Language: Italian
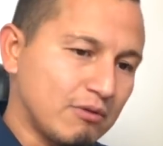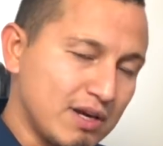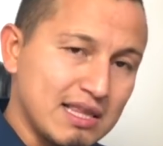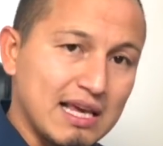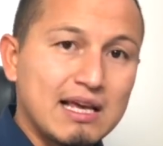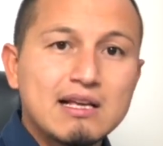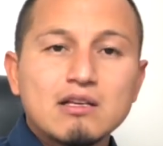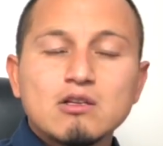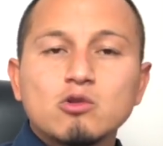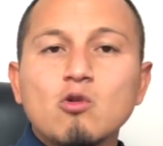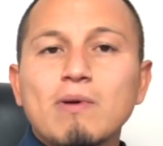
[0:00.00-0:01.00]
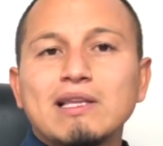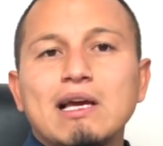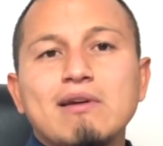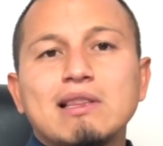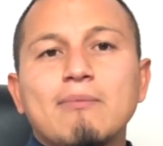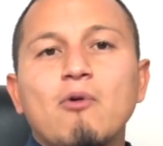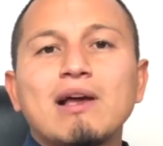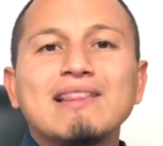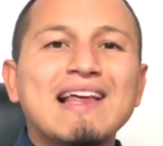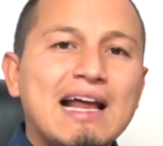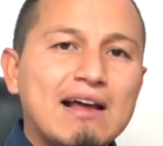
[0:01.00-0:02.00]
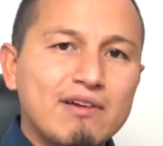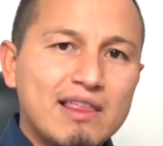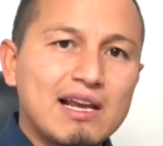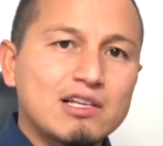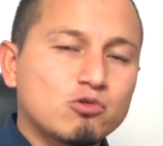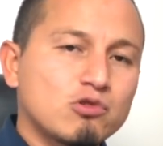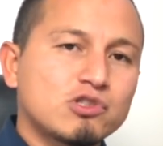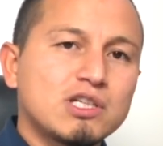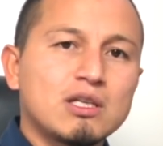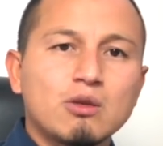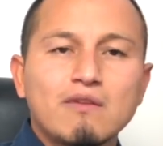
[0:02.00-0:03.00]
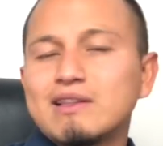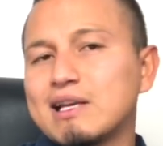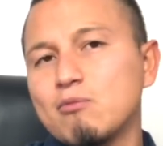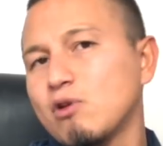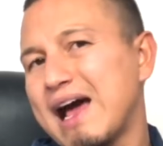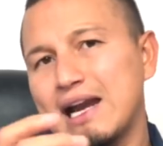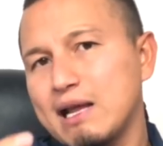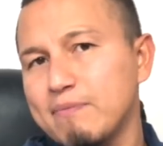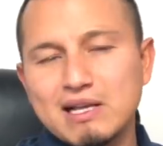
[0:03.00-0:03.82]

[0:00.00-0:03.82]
Quindi tu praticamente puoi andare a vedere sul sito del tribunale,